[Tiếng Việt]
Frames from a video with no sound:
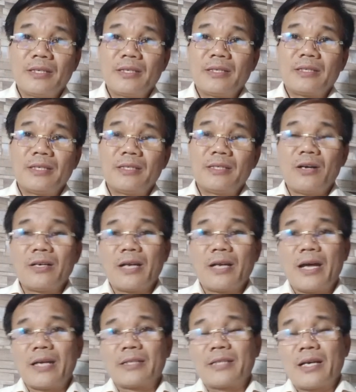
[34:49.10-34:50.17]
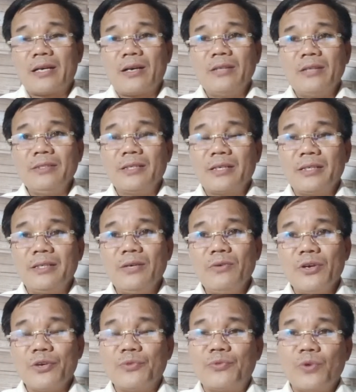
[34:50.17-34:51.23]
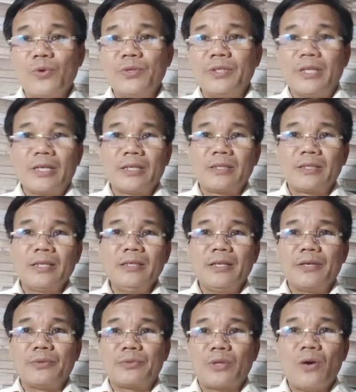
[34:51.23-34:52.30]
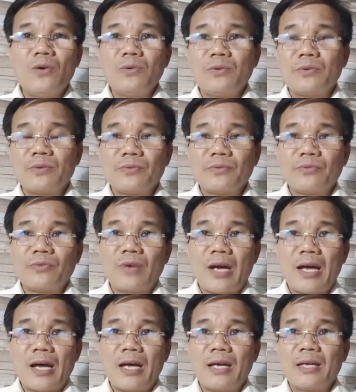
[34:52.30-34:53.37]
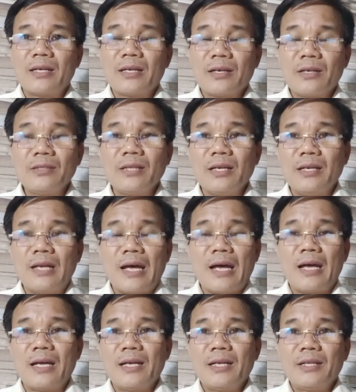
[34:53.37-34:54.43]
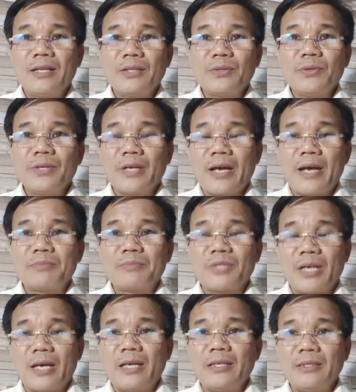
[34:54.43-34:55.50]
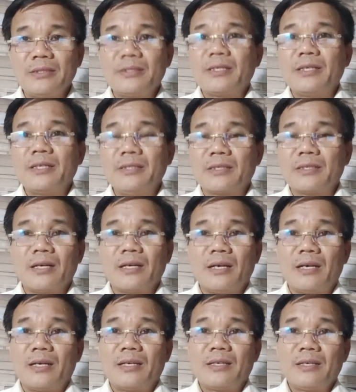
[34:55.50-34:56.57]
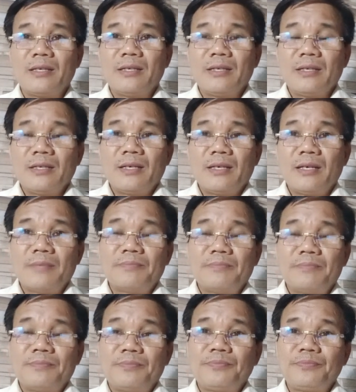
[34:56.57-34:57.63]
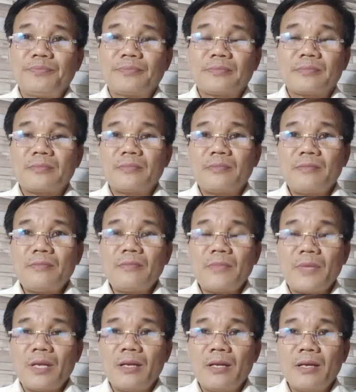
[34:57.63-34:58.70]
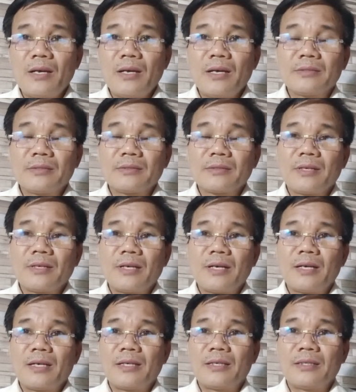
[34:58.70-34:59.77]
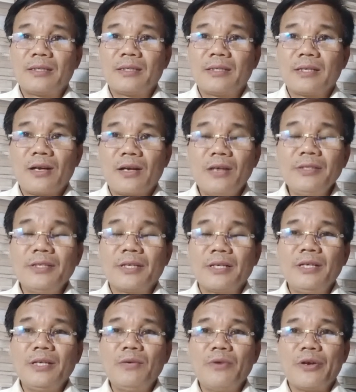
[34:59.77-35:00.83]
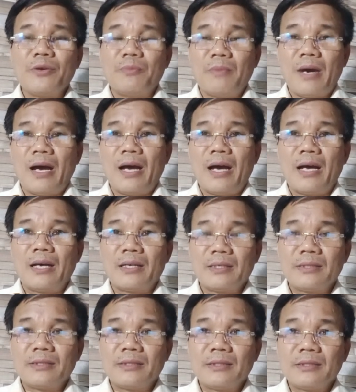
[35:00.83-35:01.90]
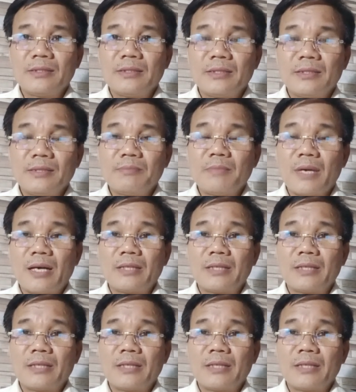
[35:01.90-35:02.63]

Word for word: thì rõ ràng sẽ có những cái dấu hiệu vui, những cái tín hiệu tốt, và có thể là Thiền Am sẽ sẽ được uh, um, uh, uh, có những cái dấu hiệu mà mà